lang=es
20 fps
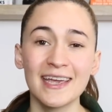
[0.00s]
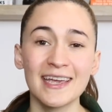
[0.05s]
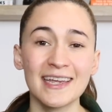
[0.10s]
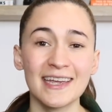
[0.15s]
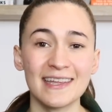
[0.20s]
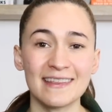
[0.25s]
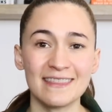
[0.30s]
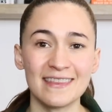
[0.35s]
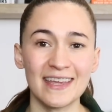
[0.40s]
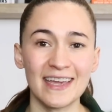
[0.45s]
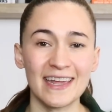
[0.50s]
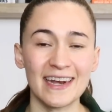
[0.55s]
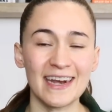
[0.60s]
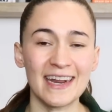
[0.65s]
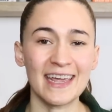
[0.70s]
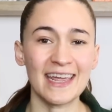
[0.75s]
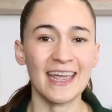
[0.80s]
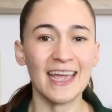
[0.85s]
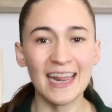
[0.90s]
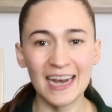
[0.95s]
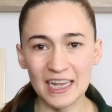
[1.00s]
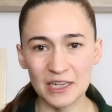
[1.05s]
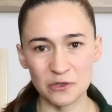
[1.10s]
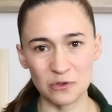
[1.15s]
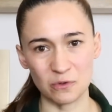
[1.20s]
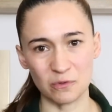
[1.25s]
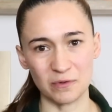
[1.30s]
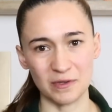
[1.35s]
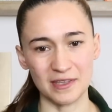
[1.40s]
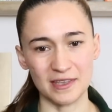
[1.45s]
que tiene el
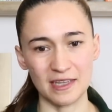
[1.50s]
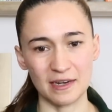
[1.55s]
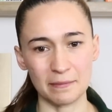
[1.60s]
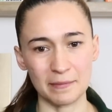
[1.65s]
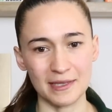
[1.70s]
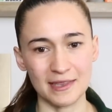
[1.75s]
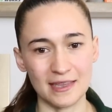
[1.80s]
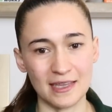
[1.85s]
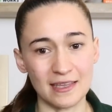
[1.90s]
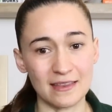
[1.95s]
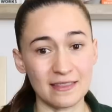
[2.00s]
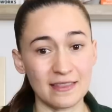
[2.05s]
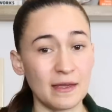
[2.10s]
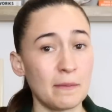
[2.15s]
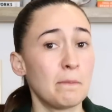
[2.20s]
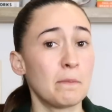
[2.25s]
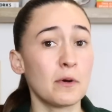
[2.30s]
ayuno intermitente.